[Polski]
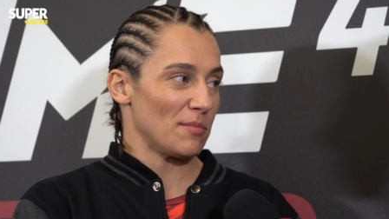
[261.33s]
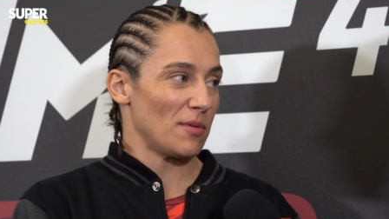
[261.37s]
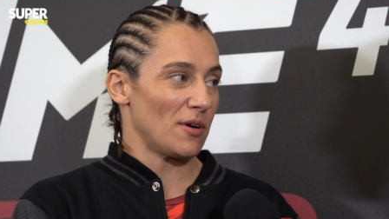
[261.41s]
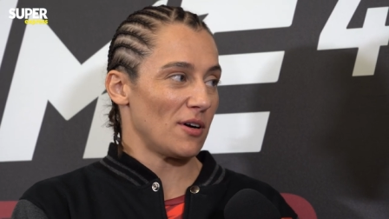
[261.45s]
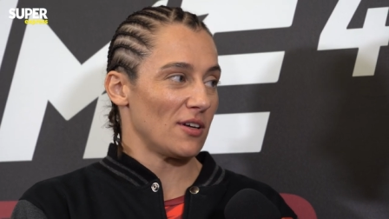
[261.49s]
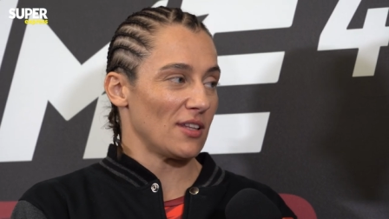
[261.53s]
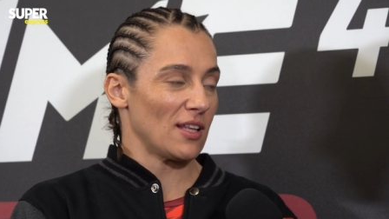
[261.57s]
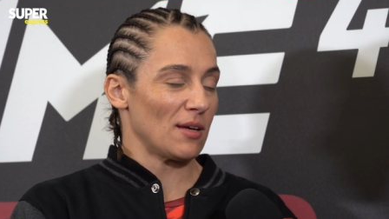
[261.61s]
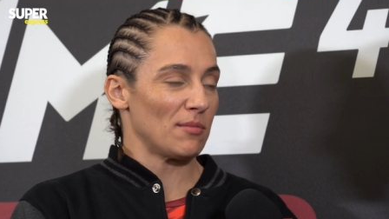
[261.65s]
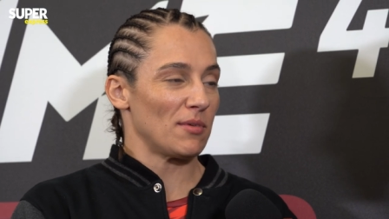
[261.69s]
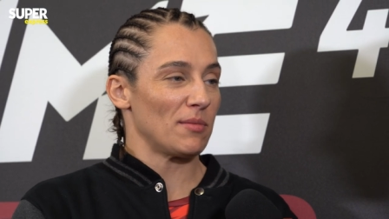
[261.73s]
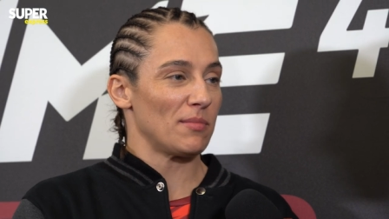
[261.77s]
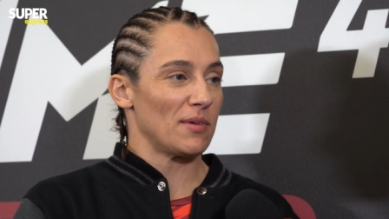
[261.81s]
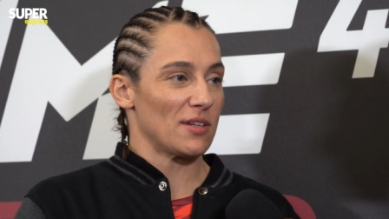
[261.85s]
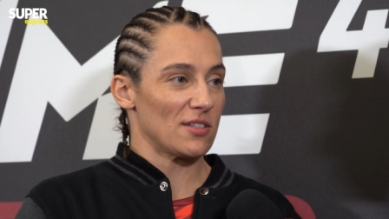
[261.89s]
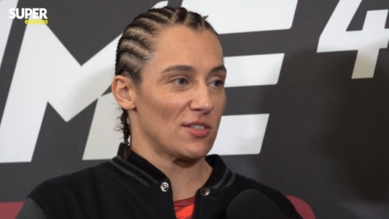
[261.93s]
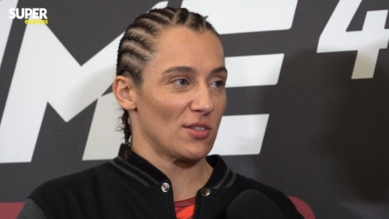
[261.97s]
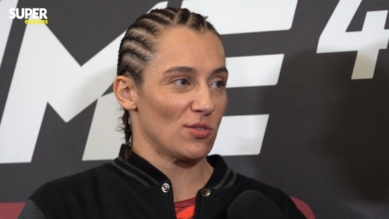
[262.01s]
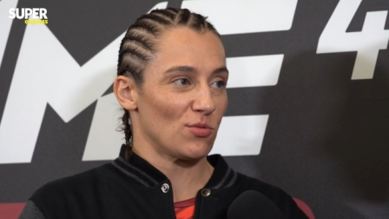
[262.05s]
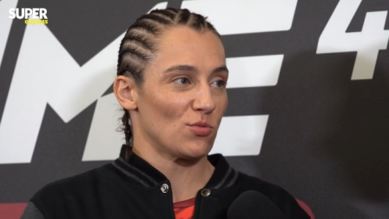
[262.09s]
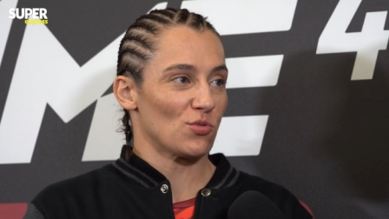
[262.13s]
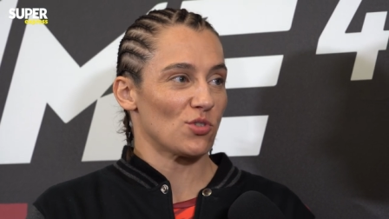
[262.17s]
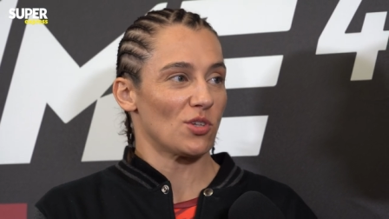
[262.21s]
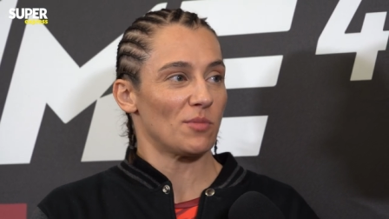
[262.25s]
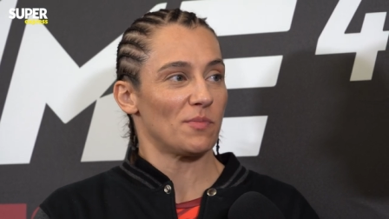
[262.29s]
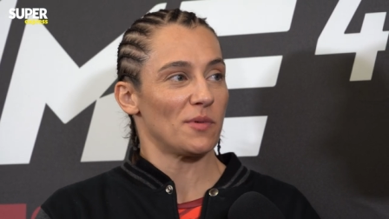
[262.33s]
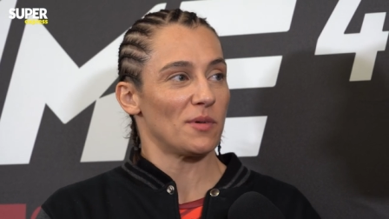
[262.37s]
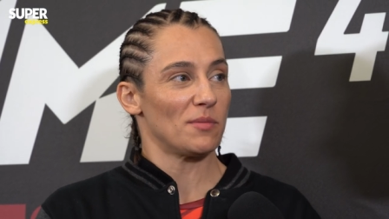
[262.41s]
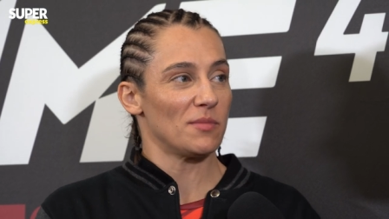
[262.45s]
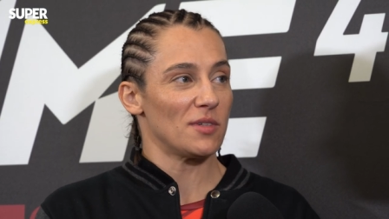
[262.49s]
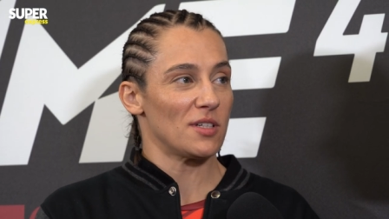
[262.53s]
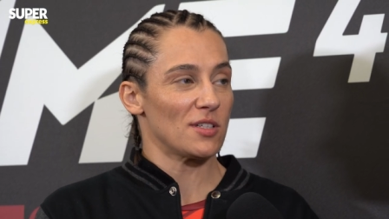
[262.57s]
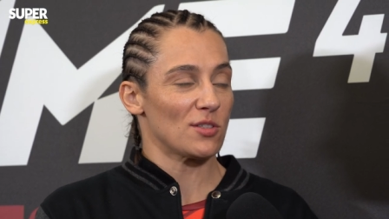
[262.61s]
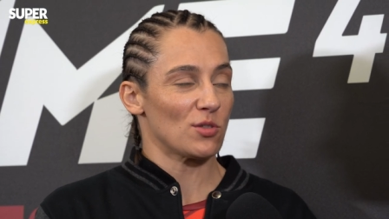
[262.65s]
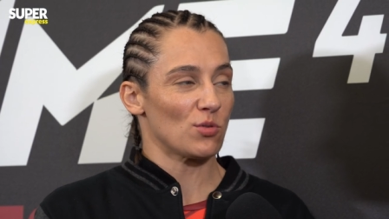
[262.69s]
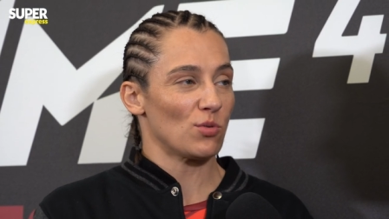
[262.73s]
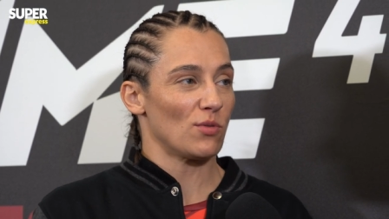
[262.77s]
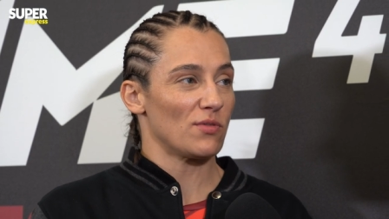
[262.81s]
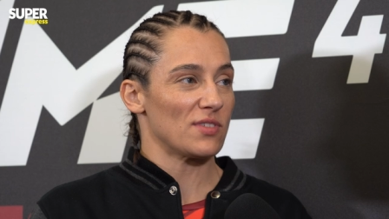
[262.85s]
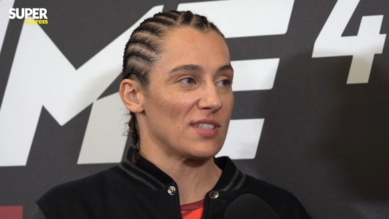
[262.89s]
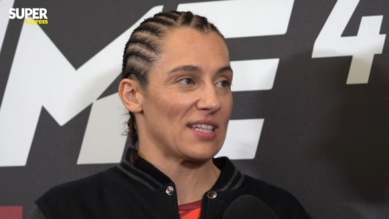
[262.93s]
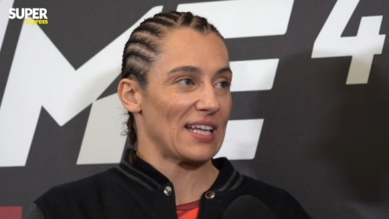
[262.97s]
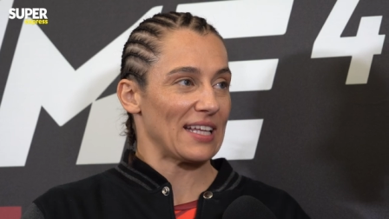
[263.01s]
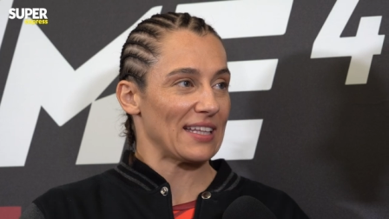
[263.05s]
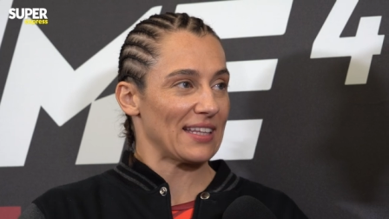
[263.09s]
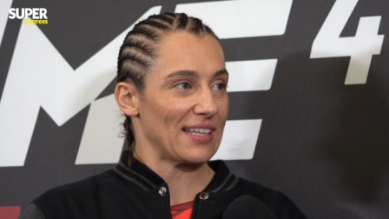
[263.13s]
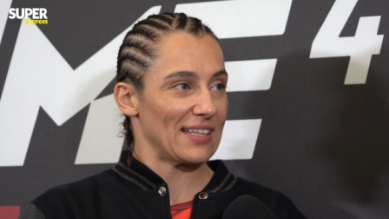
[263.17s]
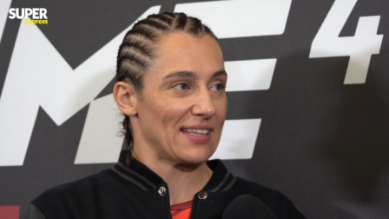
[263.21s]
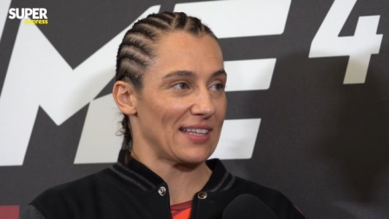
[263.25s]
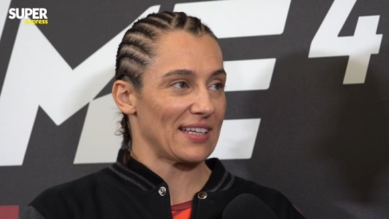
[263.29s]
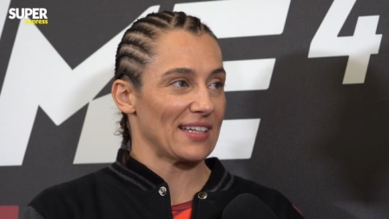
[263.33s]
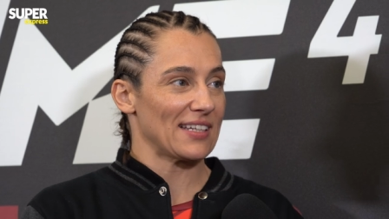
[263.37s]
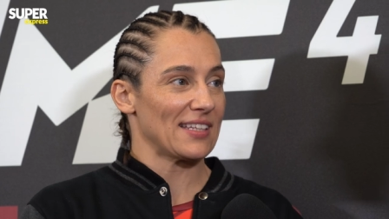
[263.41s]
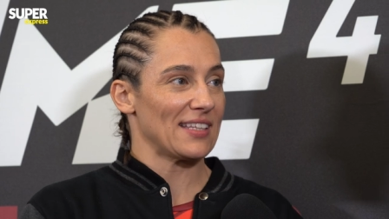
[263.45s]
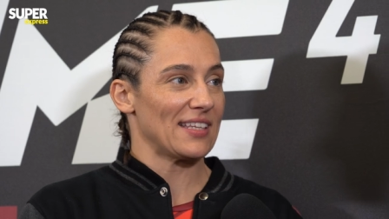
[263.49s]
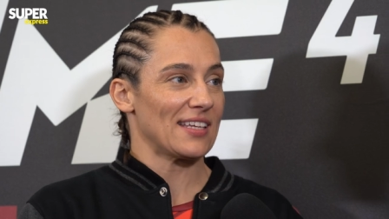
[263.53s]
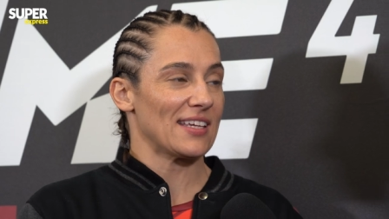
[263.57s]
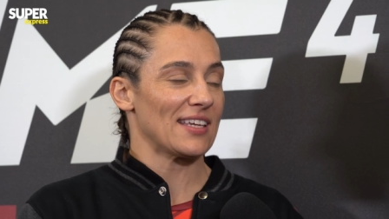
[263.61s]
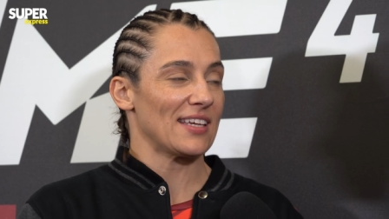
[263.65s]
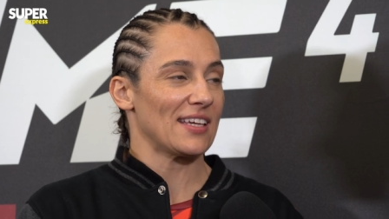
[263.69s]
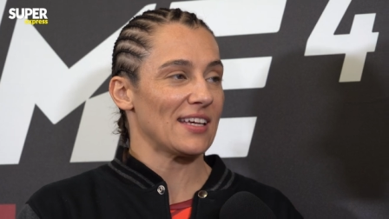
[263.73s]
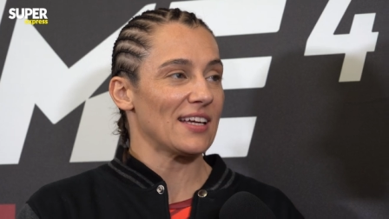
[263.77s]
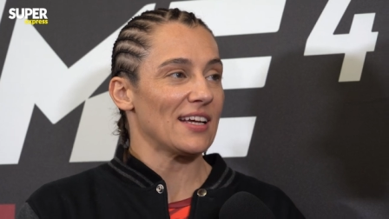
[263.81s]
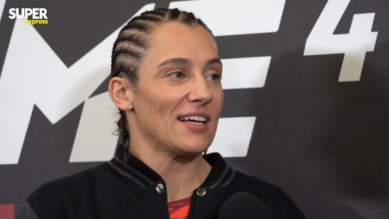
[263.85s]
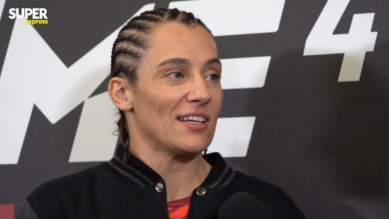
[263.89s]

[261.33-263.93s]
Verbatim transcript: bo ona ma bardzo dużo pomysłów, zna te techniki,